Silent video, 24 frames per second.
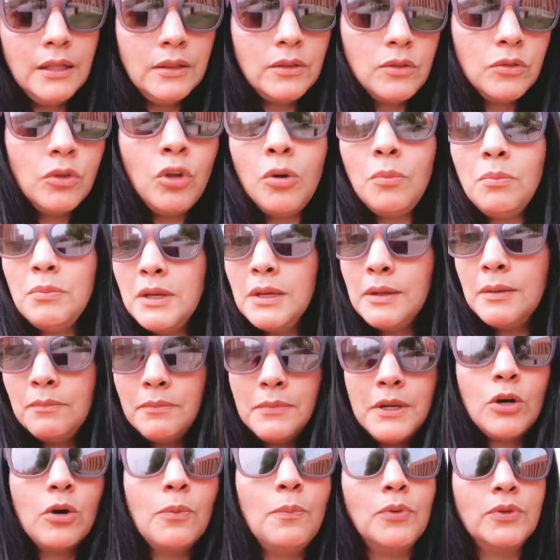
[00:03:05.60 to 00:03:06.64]
no, mi,
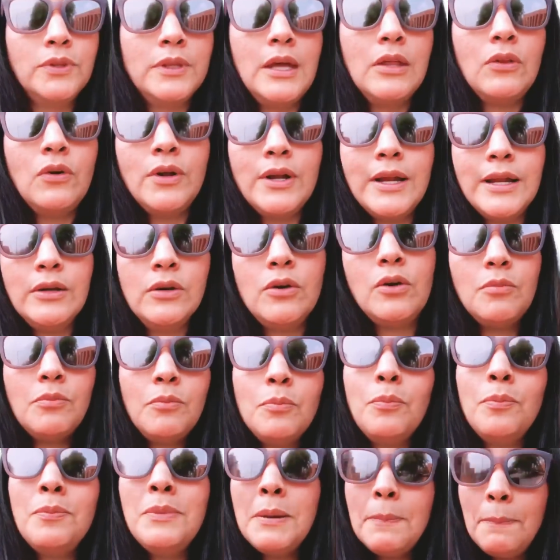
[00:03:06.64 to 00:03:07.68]
computadora, no,
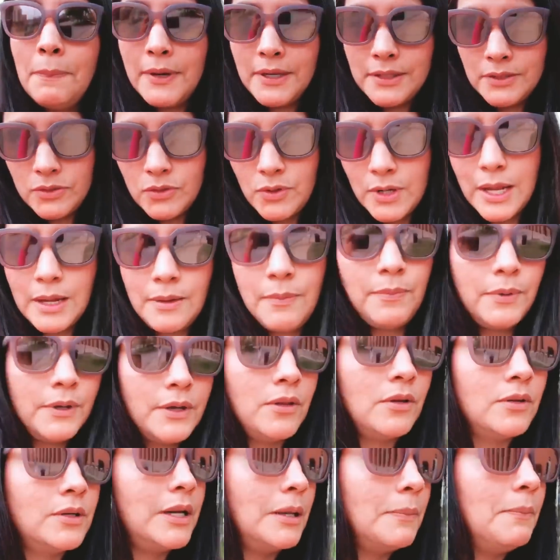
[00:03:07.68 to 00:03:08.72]
mi impresora,
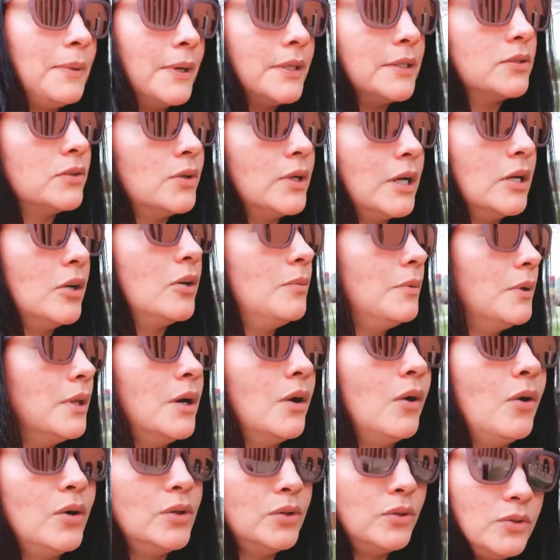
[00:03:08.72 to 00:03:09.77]
perdón, la impresora no me
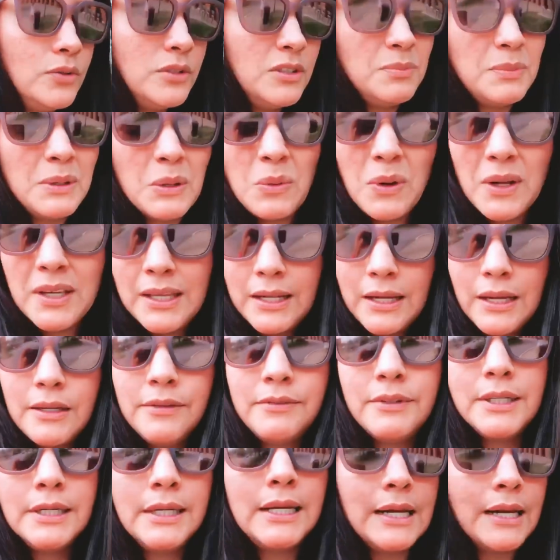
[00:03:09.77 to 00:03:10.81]
dejó, entonces vengo aquí a la
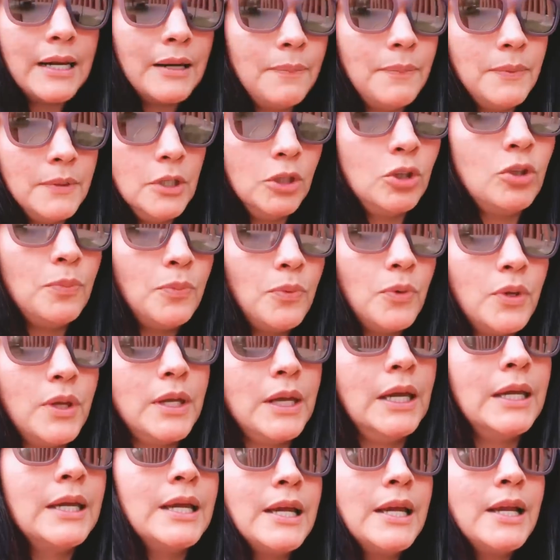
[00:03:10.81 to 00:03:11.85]
librería rapidito
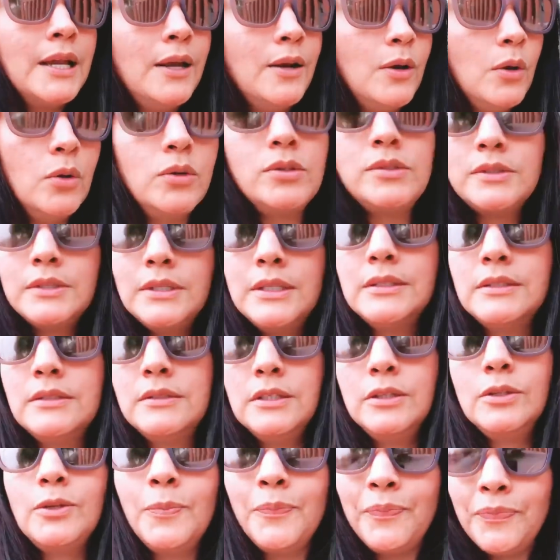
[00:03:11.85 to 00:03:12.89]
porque los
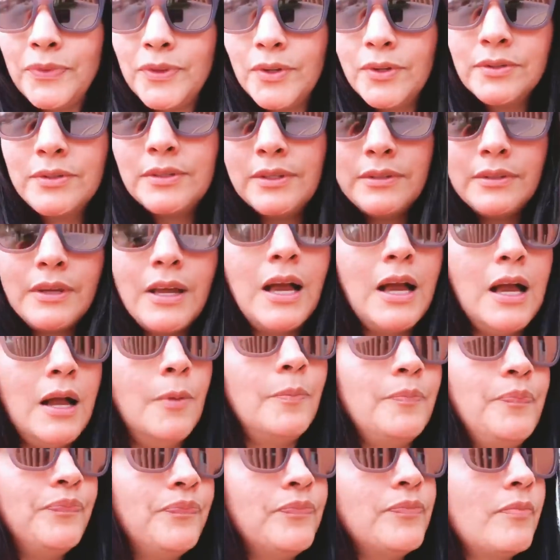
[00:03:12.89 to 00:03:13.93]
necesito. Entonces, ah,
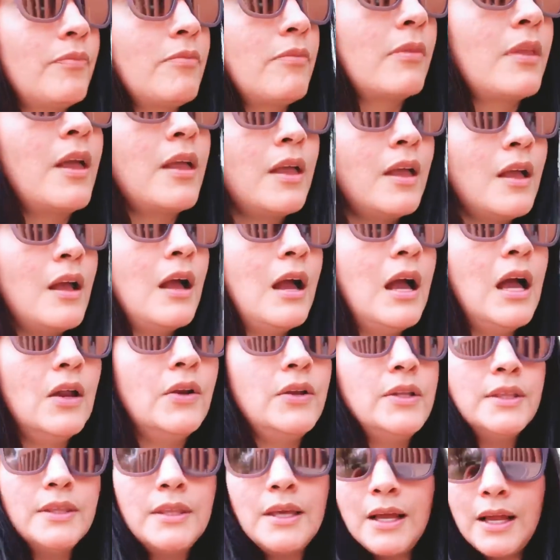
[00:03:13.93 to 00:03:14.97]

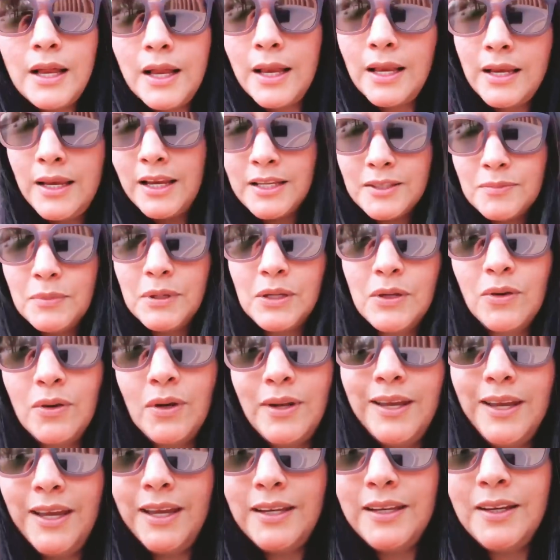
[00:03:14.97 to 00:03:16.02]
ahorita las miro
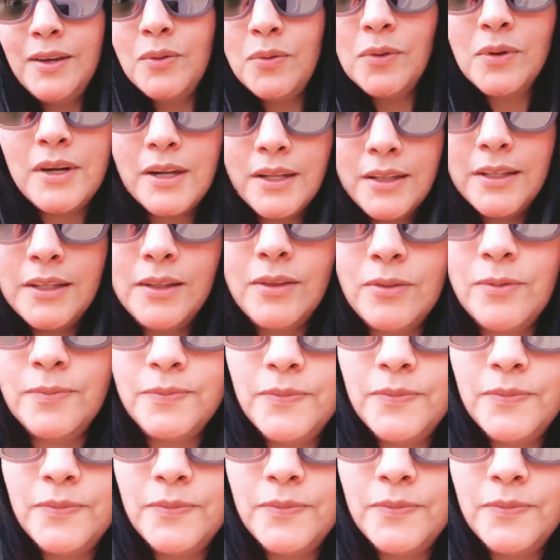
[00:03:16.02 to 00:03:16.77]
en un ratito.